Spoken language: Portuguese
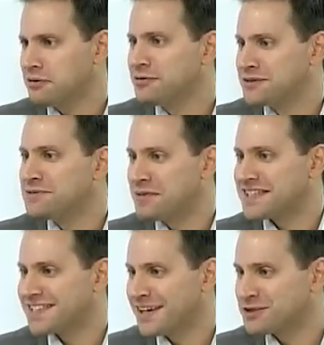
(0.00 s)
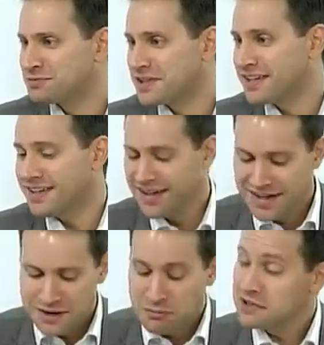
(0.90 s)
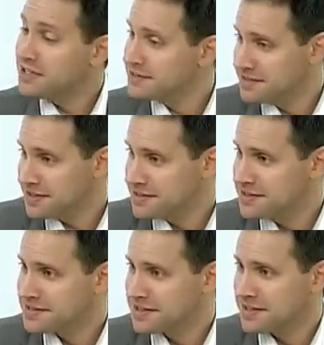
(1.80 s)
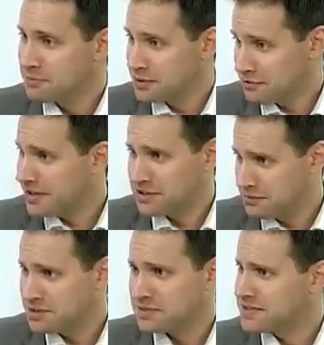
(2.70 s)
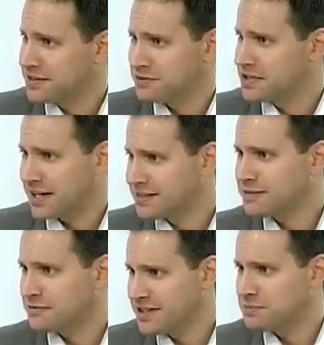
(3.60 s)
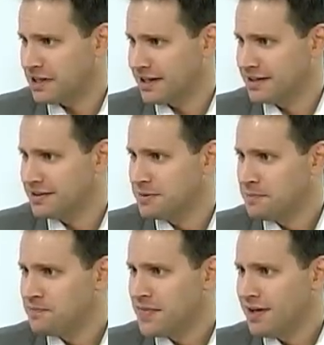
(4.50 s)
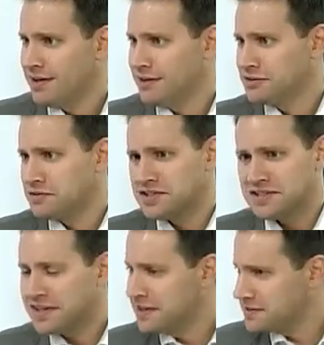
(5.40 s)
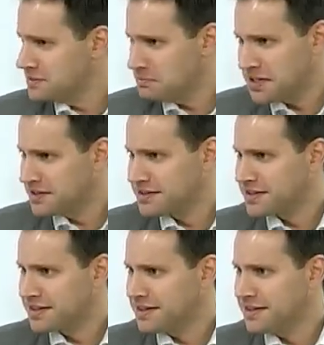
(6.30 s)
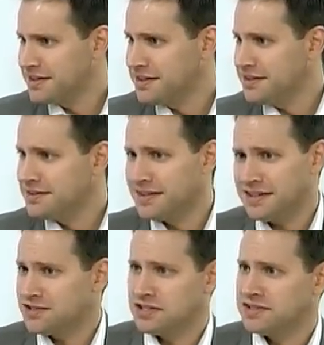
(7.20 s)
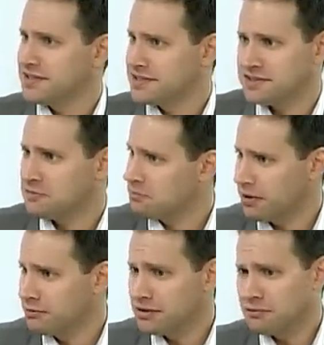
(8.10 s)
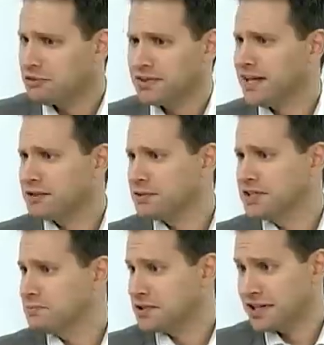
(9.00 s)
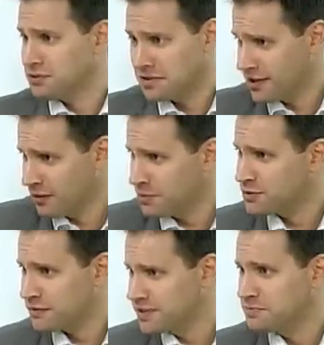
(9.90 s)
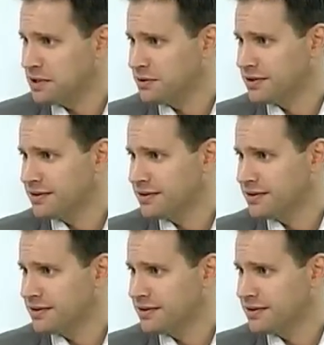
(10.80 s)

os empresários, porque muitas vezes a pessoa acha mesmo que santo de casa não faz milagre. Uhum. E eu já visitei grandes empresas aqui que têm agências em São Paulo e não contratam aqui porque acham que lá o pessoal faz melhor.